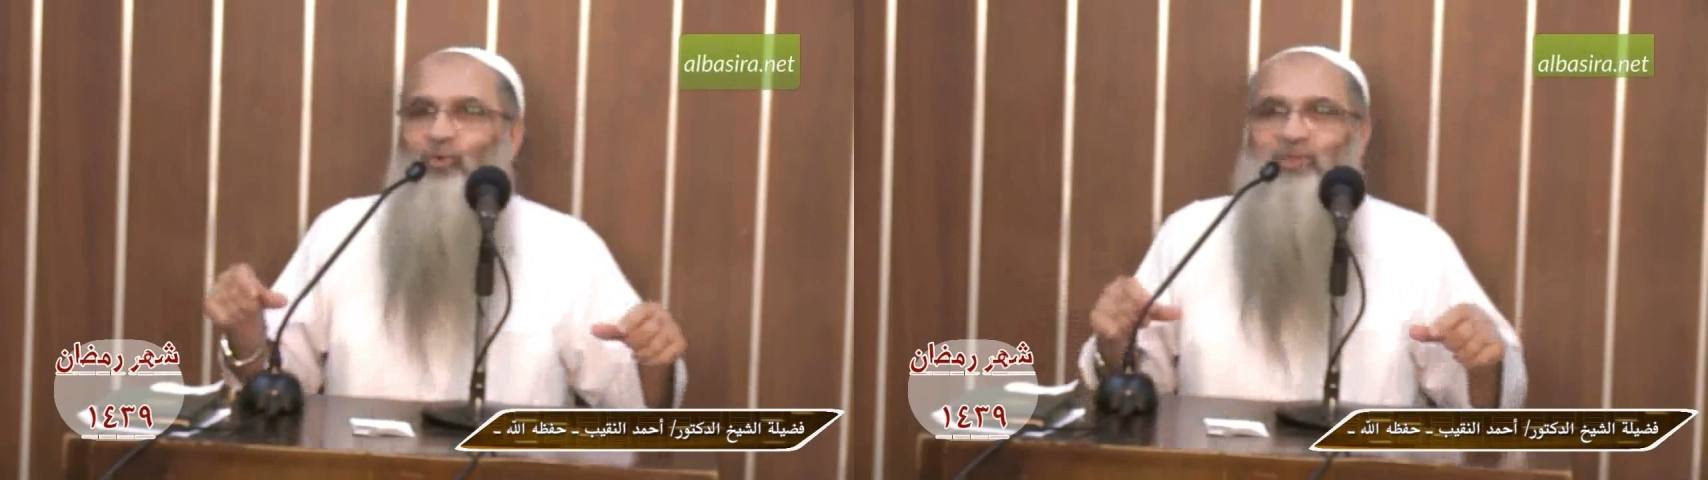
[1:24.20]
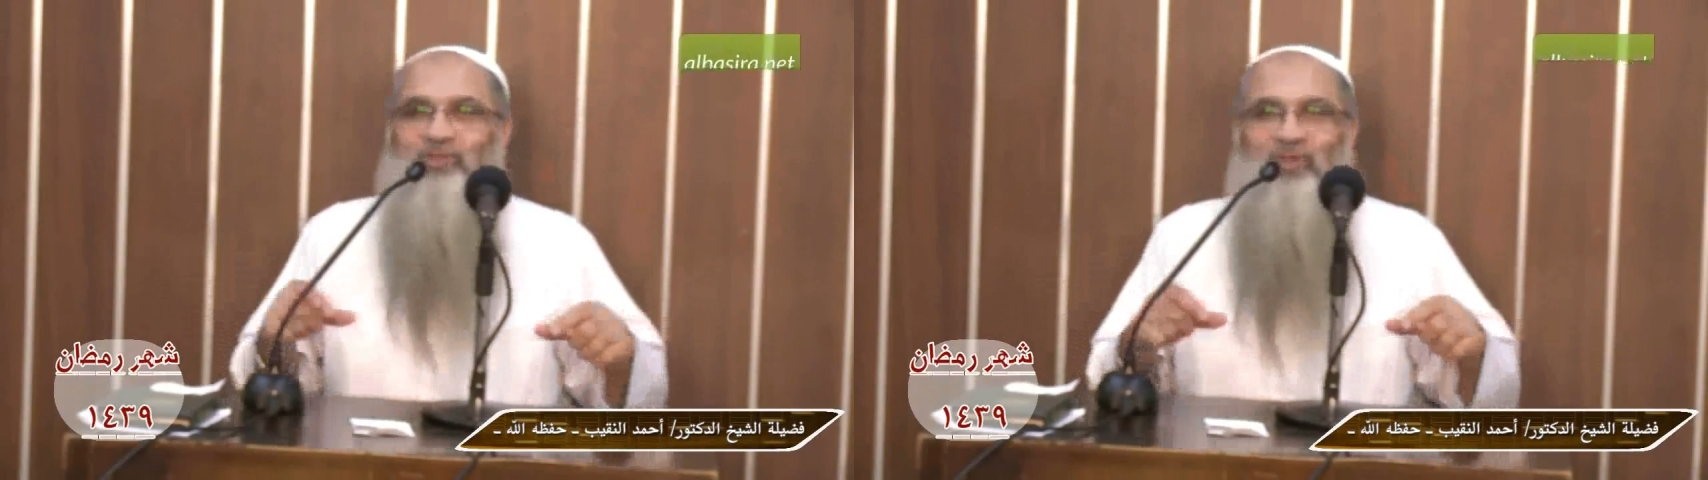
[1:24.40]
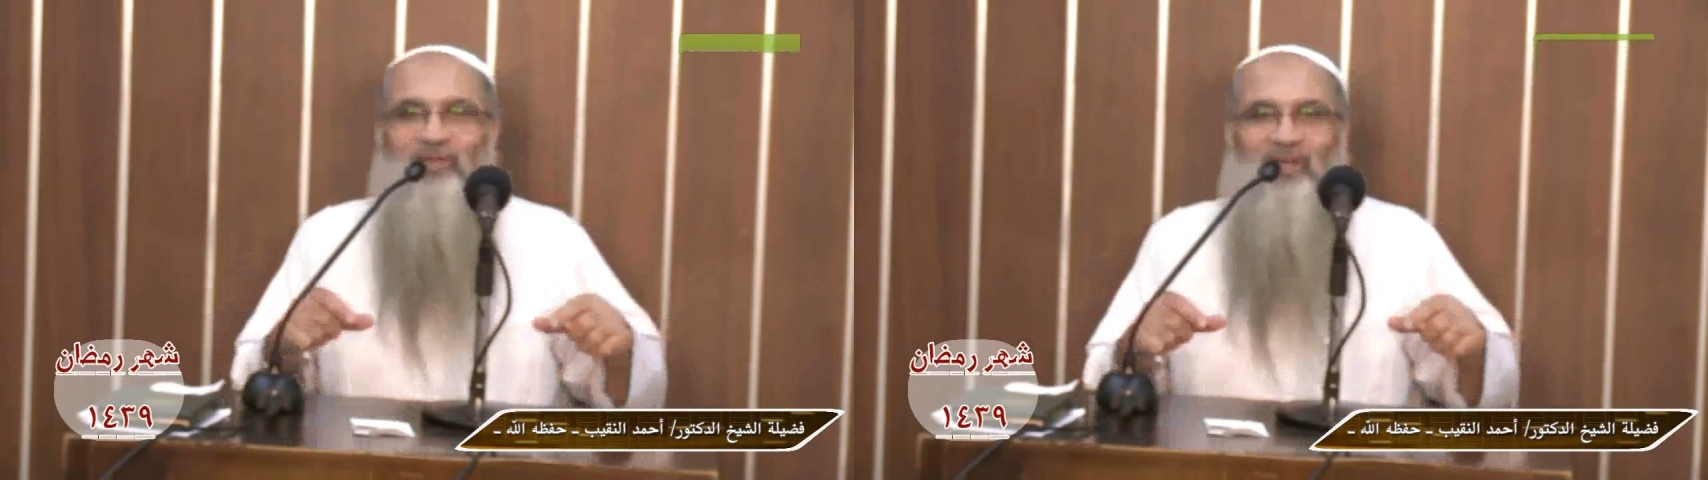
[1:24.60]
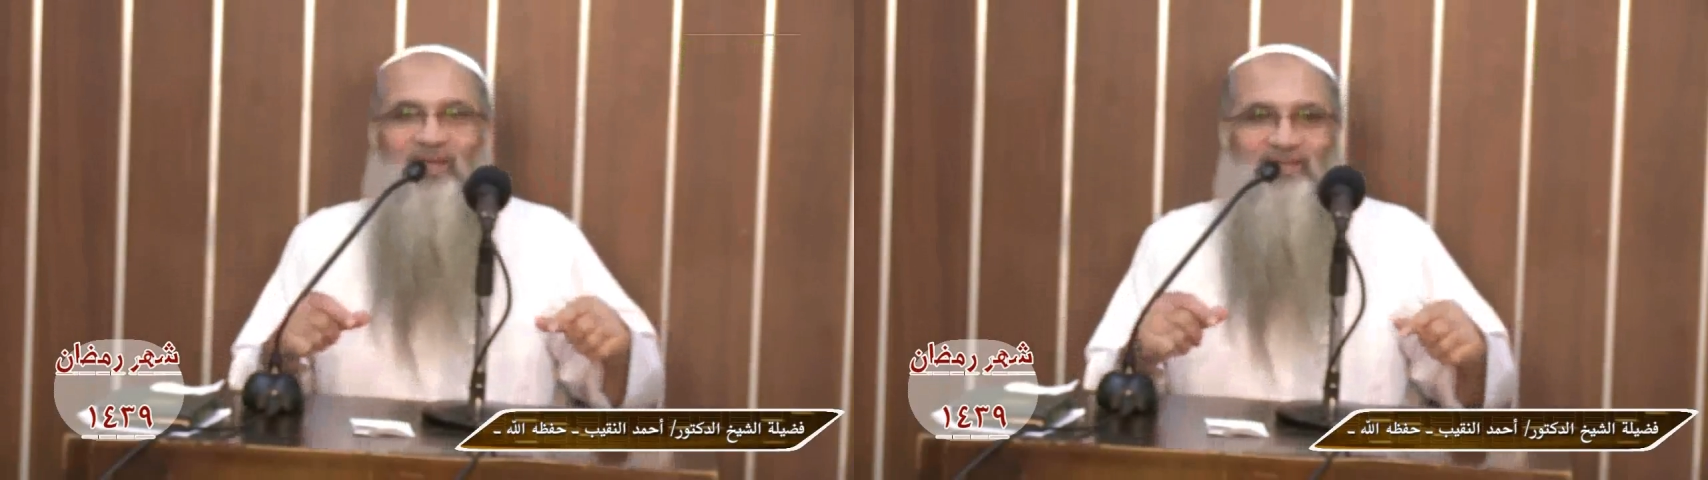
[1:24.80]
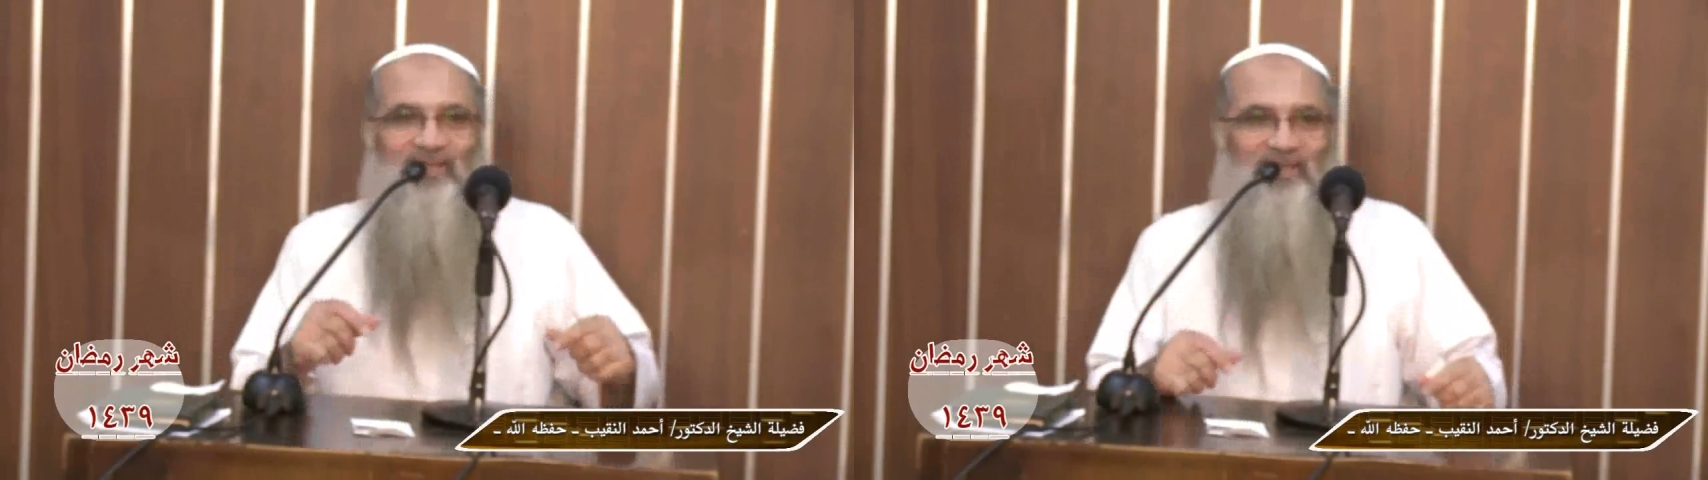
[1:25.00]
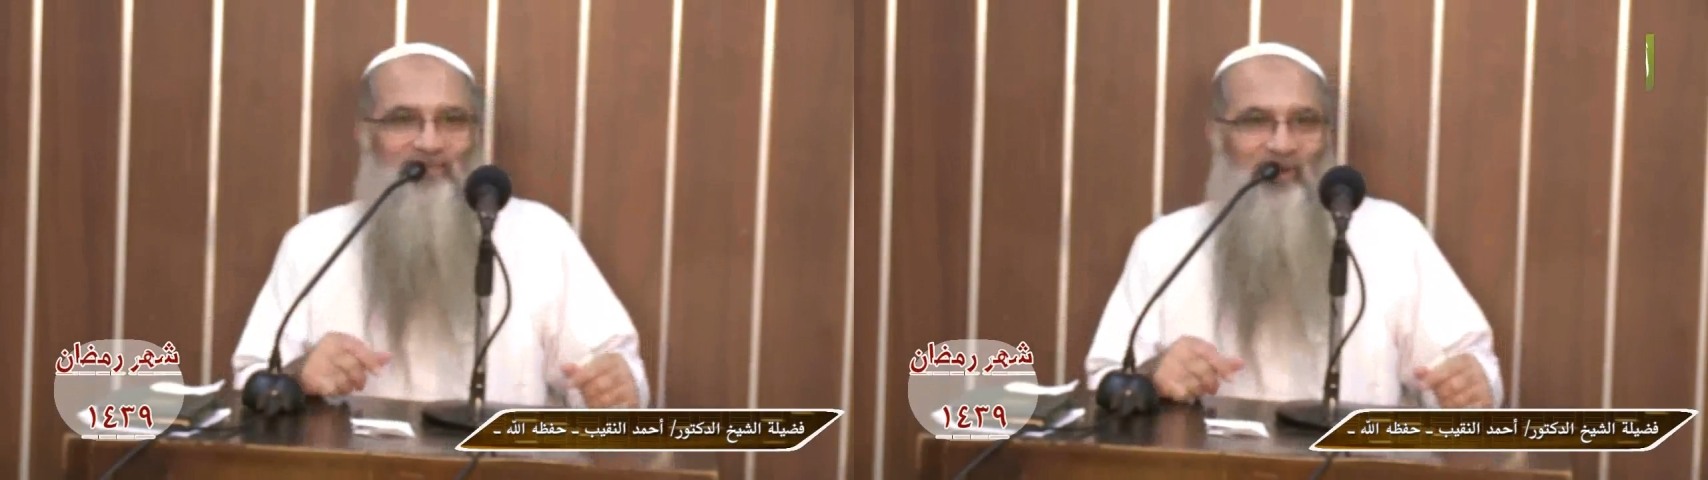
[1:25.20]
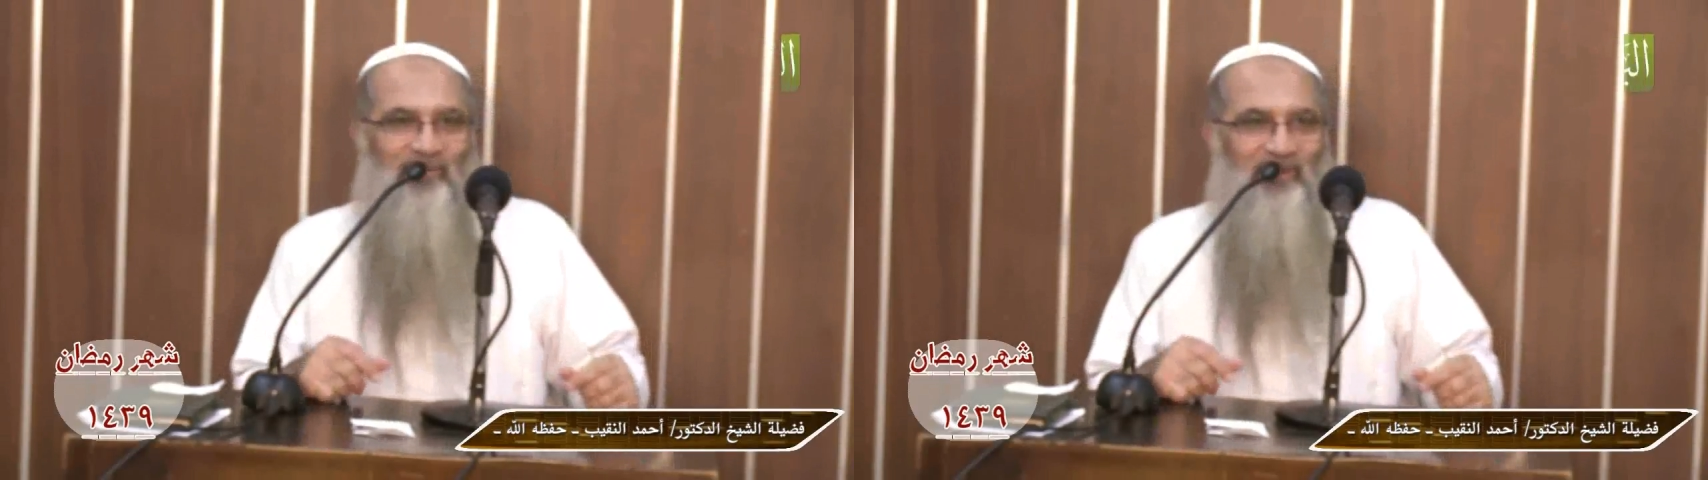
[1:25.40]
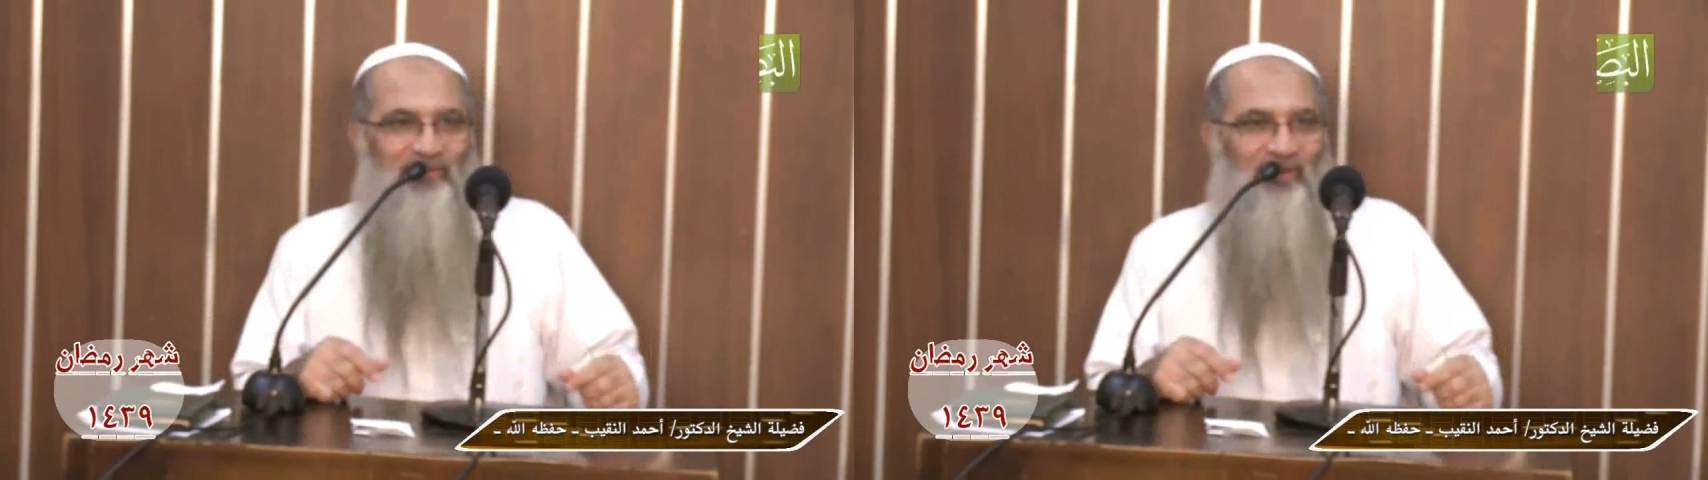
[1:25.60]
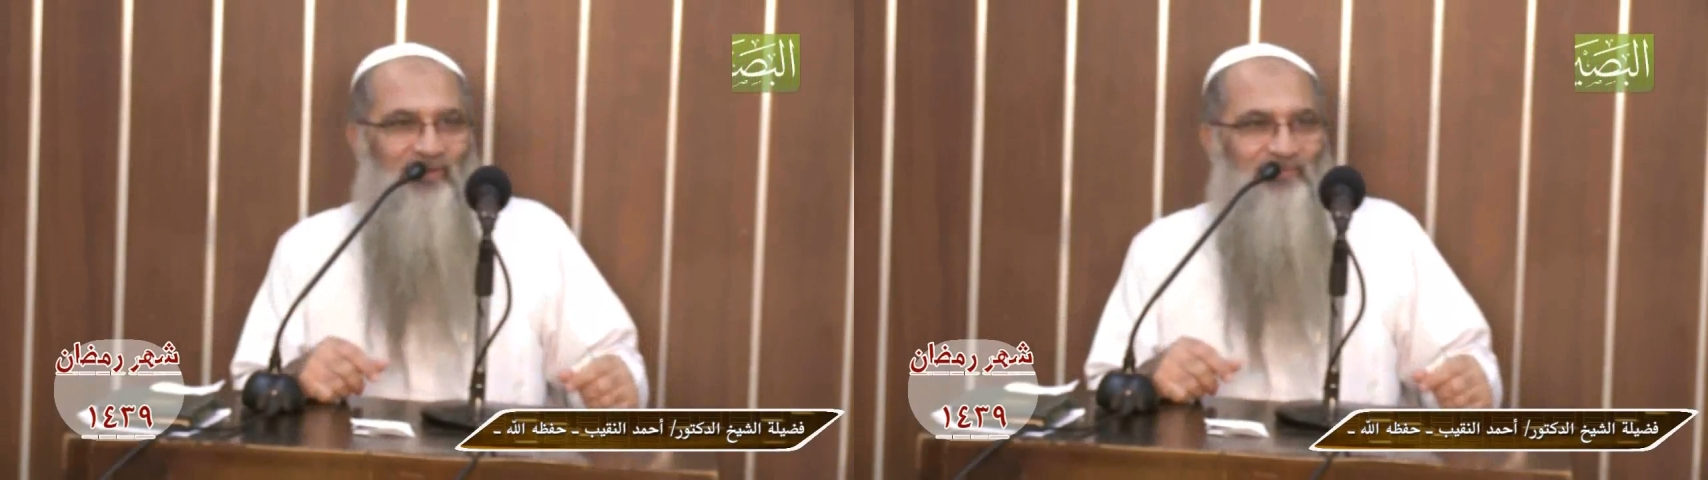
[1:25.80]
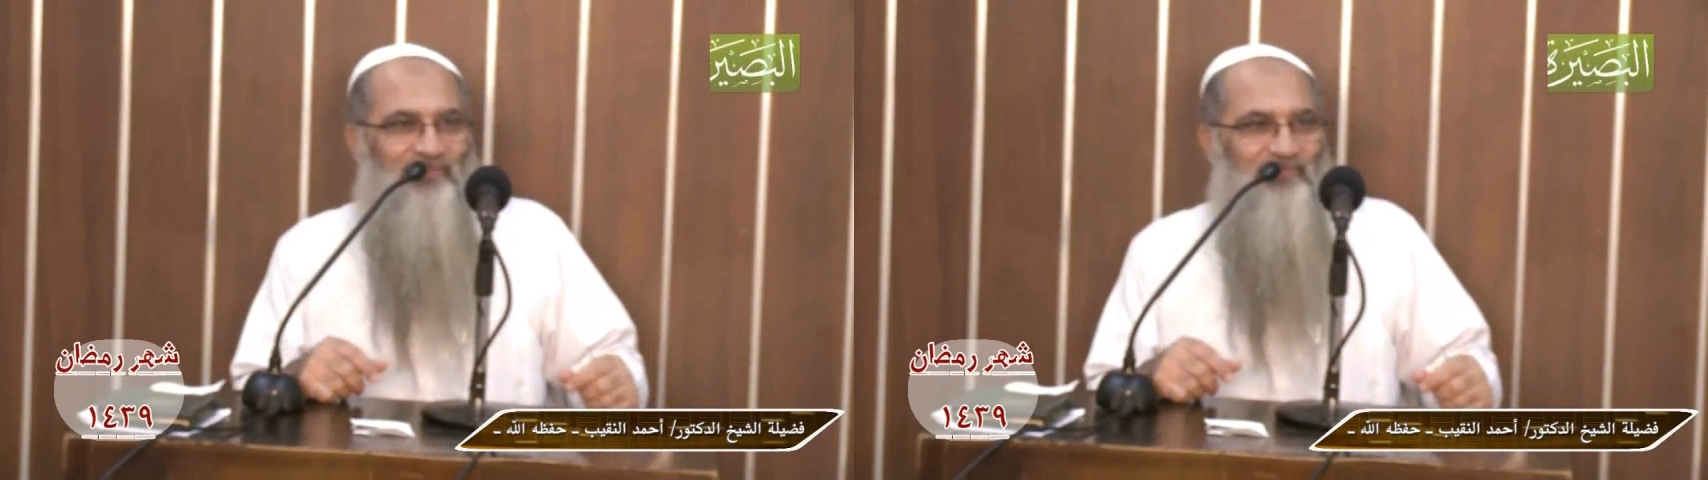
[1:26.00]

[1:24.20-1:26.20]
ووصل أمعاء تاني مع بعضها